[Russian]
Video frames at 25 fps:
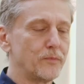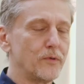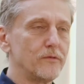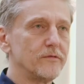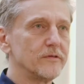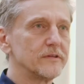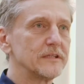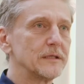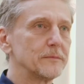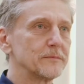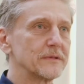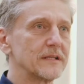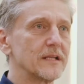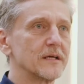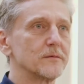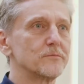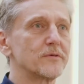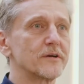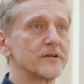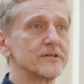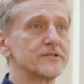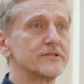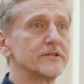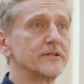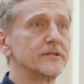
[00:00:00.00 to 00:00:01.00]
Поводом для
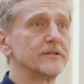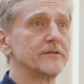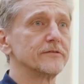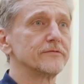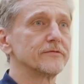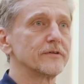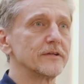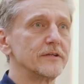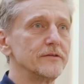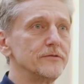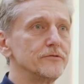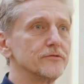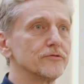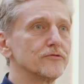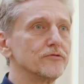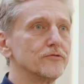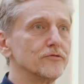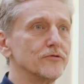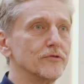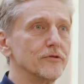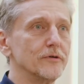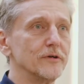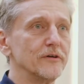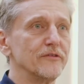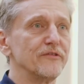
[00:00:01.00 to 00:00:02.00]
обращения в
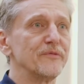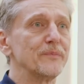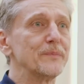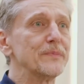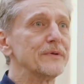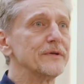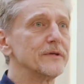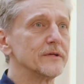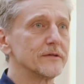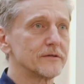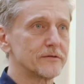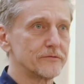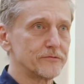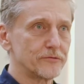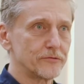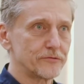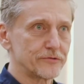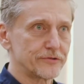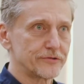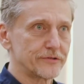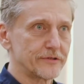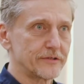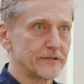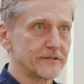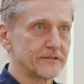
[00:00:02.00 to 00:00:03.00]
клинику в первую
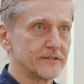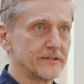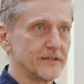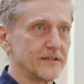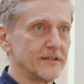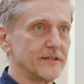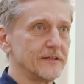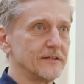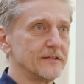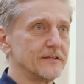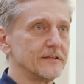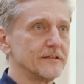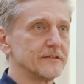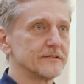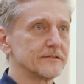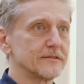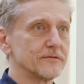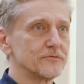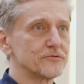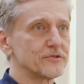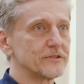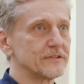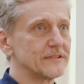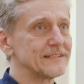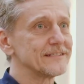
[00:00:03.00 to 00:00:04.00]
очередь
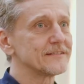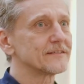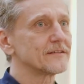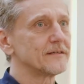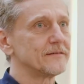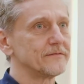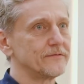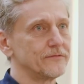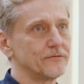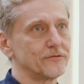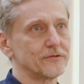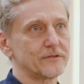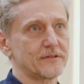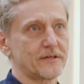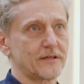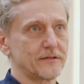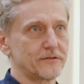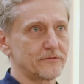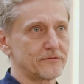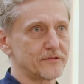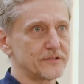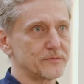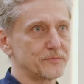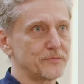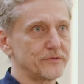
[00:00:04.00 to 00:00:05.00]
служит дискомфорт,
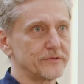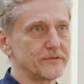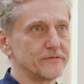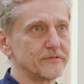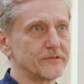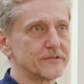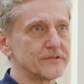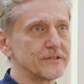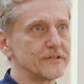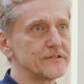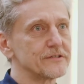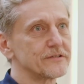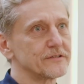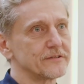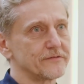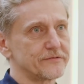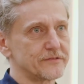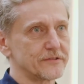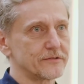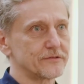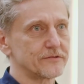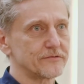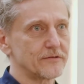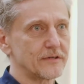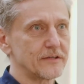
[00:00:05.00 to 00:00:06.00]
который испытывает женщина в
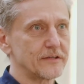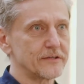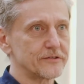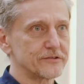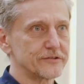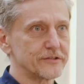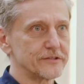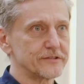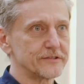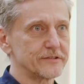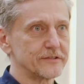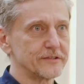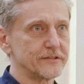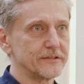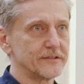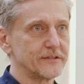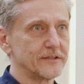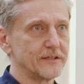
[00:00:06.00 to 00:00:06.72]
сексуальной жизни.